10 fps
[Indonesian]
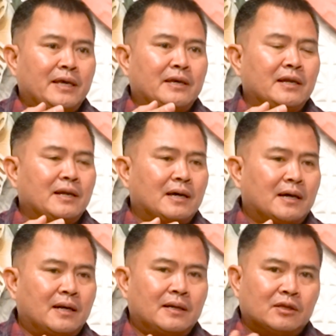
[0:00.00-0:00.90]
ingin
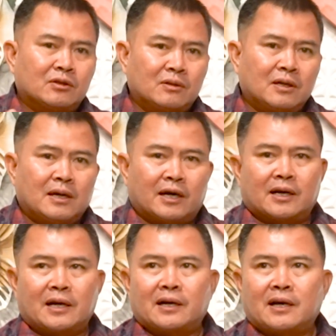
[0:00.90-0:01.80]
agar
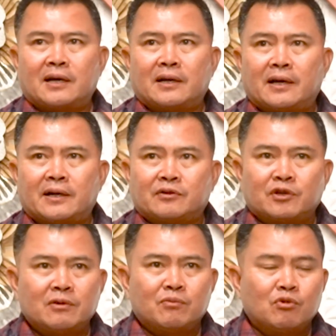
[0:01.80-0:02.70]
rekan-rekan dari
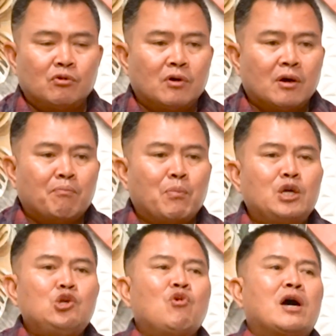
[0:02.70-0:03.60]
Tribun hmm.
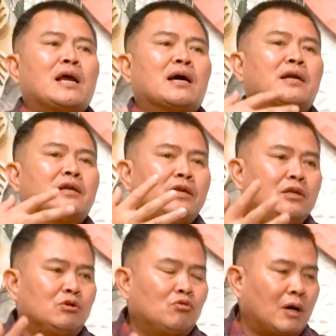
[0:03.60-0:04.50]
menyuarakan
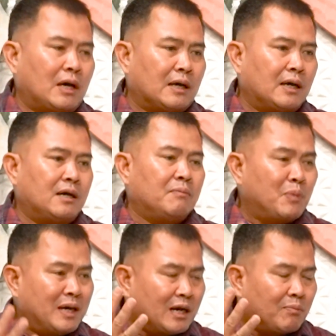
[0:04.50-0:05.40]
itu agar
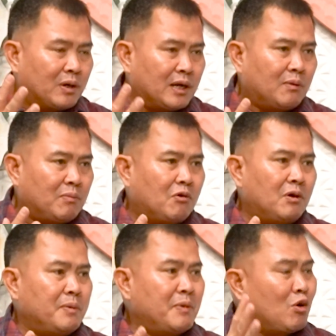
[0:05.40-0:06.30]
benar-benar
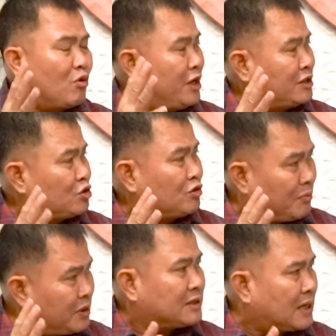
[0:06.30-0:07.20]
bahwa memang kondisi
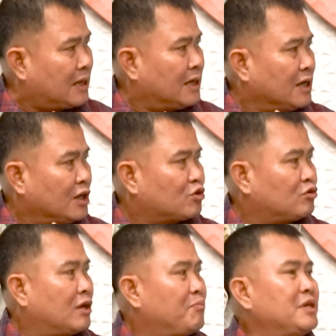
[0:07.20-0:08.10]
sudah bisa
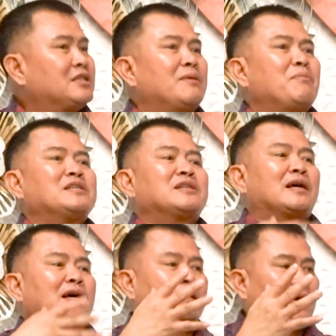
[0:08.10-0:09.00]
sudah bisa
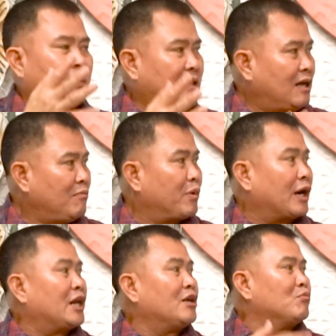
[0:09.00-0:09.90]
masyarakat datang
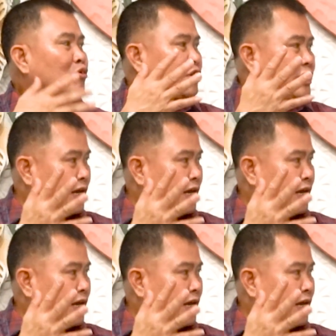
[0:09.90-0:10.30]
berlibur di